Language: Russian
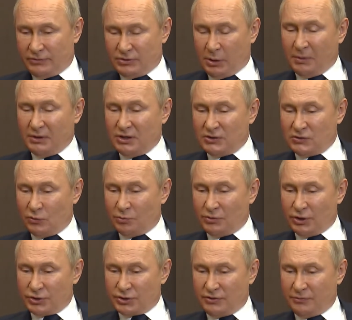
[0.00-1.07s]
взаимодействуем
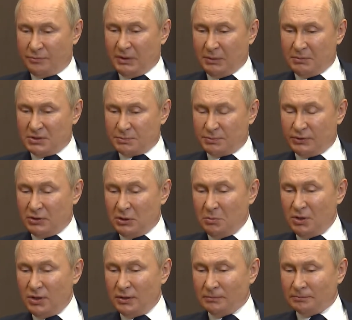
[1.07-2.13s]
также в борьбе с
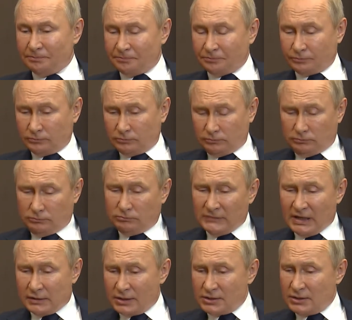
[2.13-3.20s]
пандемией.
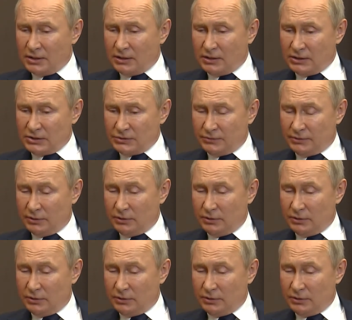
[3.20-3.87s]
Россия оказывала